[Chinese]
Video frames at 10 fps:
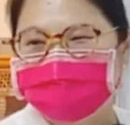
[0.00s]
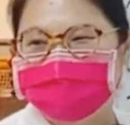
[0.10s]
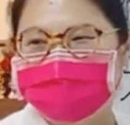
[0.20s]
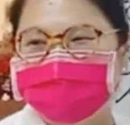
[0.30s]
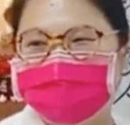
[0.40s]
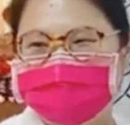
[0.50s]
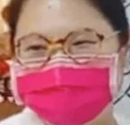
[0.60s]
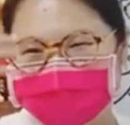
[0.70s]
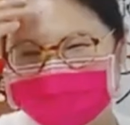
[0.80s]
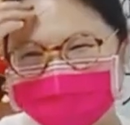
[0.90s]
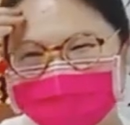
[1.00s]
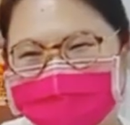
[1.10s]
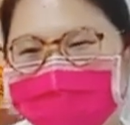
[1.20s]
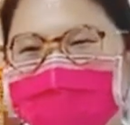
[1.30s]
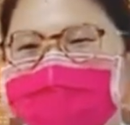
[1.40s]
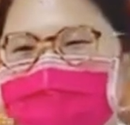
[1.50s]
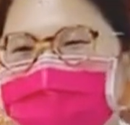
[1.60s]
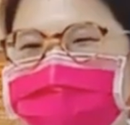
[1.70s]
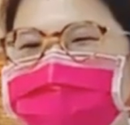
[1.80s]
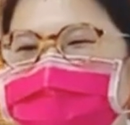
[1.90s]
定下去？你就要去努力对
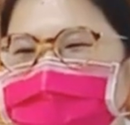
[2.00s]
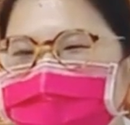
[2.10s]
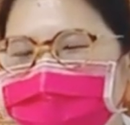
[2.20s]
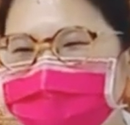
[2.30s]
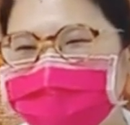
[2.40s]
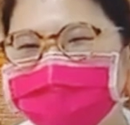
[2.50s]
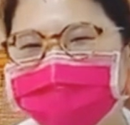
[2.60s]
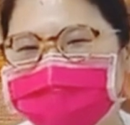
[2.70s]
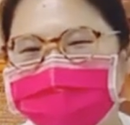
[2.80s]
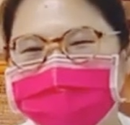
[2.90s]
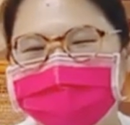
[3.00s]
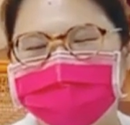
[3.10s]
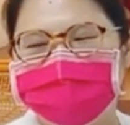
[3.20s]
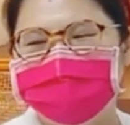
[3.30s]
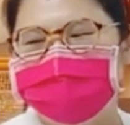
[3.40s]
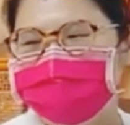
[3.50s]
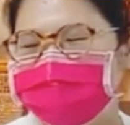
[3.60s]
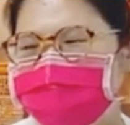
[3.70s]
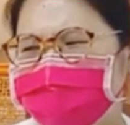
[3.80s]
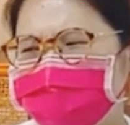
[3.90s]
吧？试试看嘛。像我们
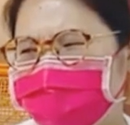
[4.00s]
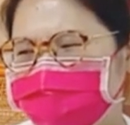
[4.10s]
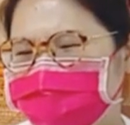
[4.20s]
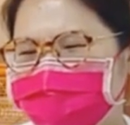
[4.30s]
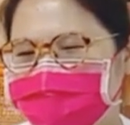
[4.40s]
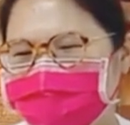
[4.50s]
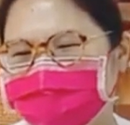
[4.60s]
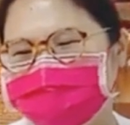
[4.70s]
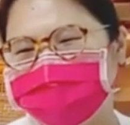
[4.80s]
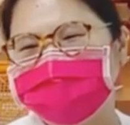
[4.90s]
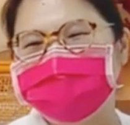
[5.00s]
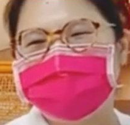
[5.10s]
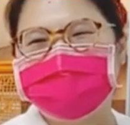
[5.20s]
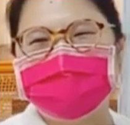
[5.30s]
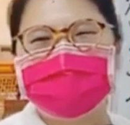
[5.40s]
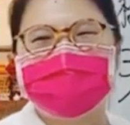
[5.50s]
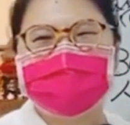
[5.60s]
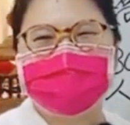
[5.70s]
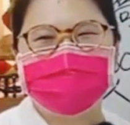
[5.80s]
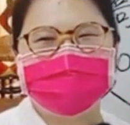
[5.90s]
这边年轻人，就是最现
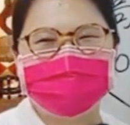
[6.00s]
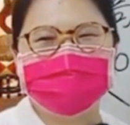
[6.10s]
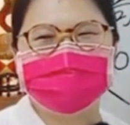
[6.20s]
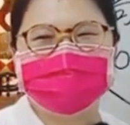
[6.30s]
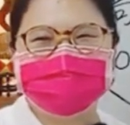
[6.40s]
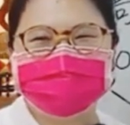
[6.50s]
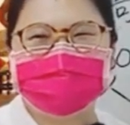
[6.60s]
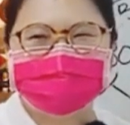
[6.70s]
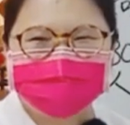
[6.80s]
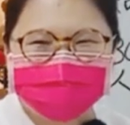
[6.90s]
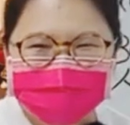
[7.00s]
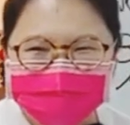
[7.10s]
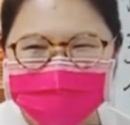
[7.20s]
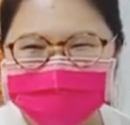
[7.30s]
在很少人结婚的，